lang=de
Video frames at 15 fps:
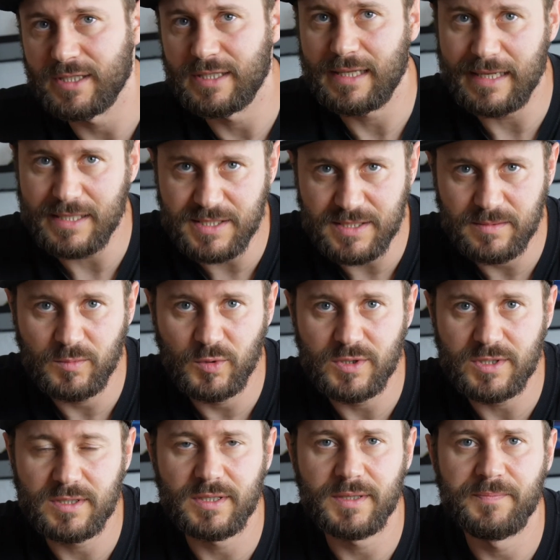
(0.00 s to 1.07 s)
entlassen
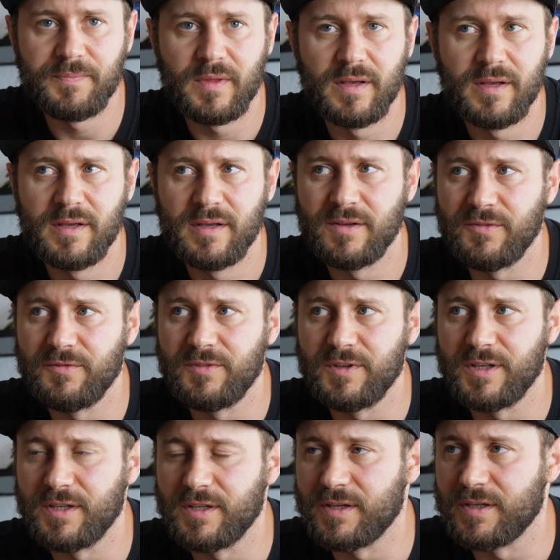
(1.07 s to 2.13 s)
musste,
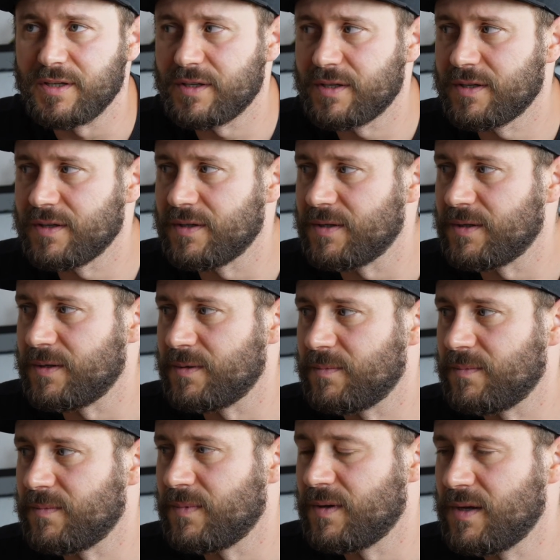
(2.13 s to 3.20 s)
wie ich
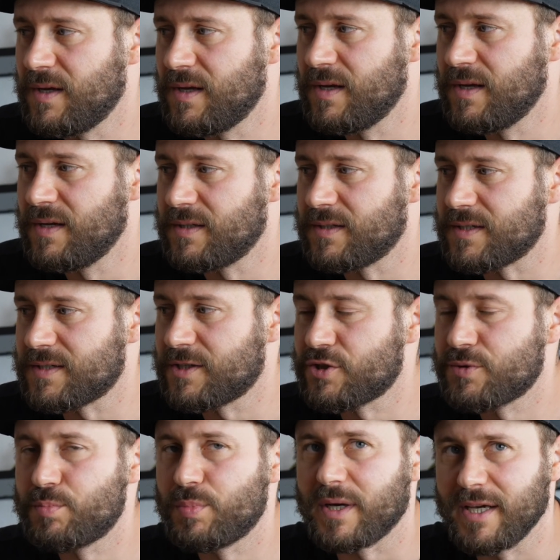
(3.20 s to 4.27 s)
ähm, das
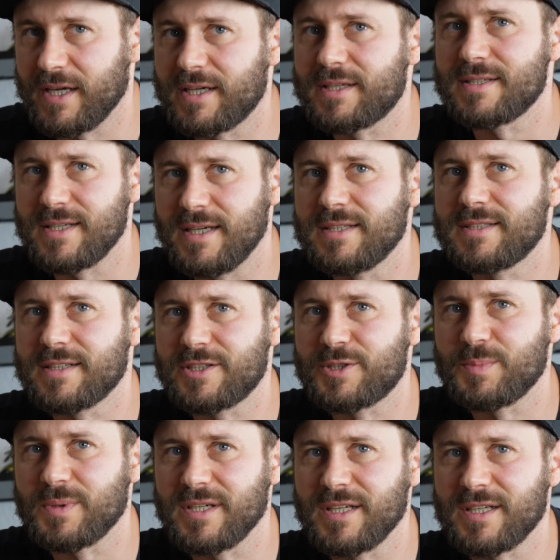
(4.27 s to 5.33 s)
Gespräch, das erste
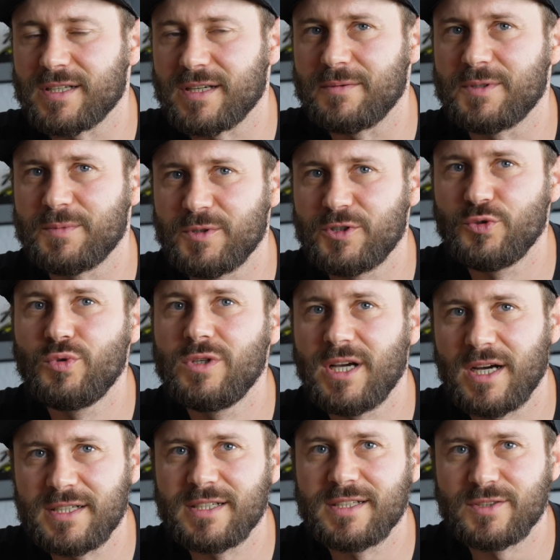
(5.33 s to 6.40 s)
Gespräch habe ich mit
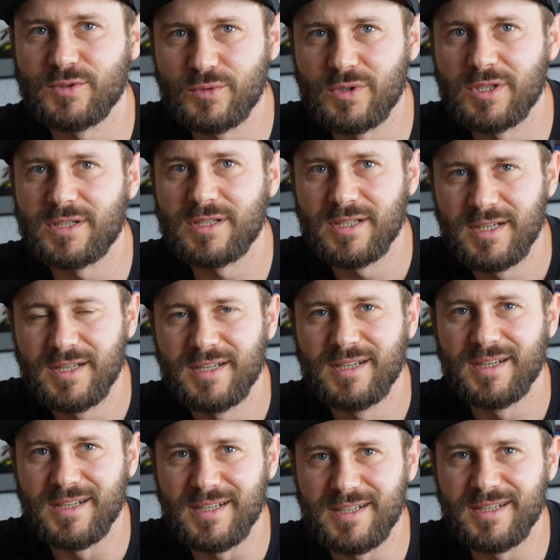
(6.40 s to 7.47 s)
Julian gesucht.
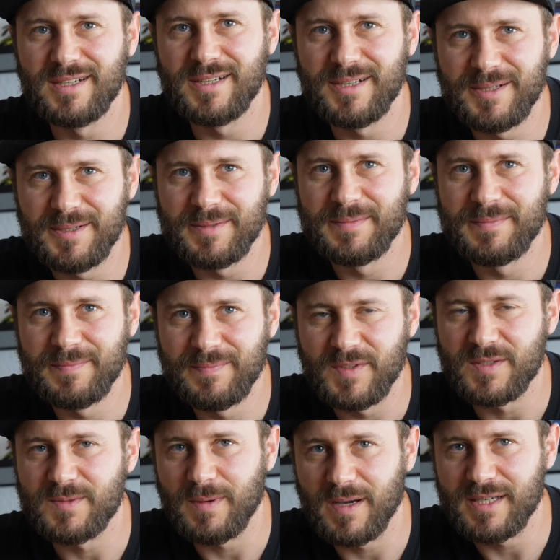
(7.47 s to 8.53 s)
Ähm,
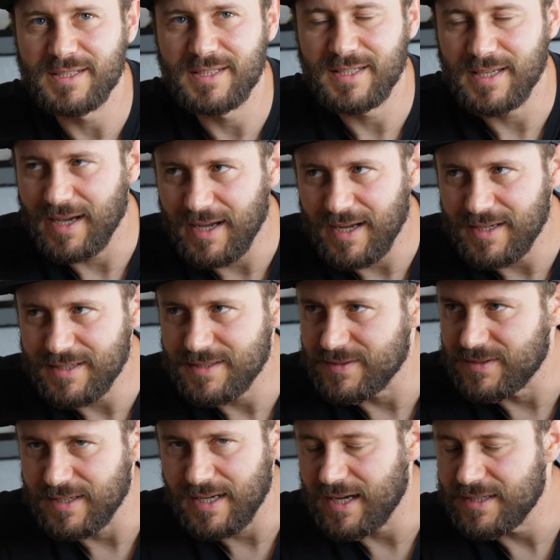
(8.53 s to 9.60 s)
das war richtig hart, so
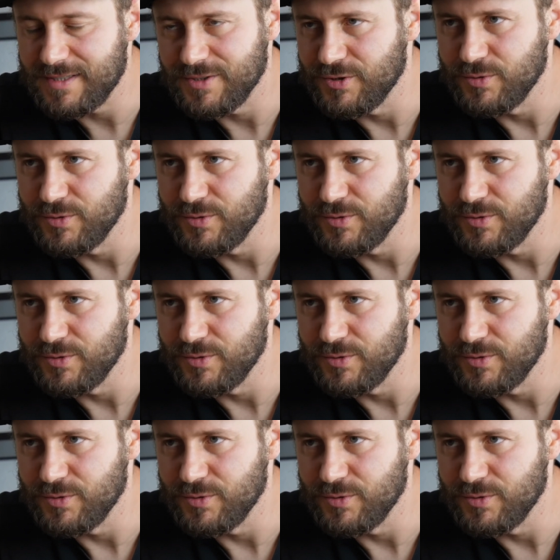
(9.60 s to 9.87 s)
eine harte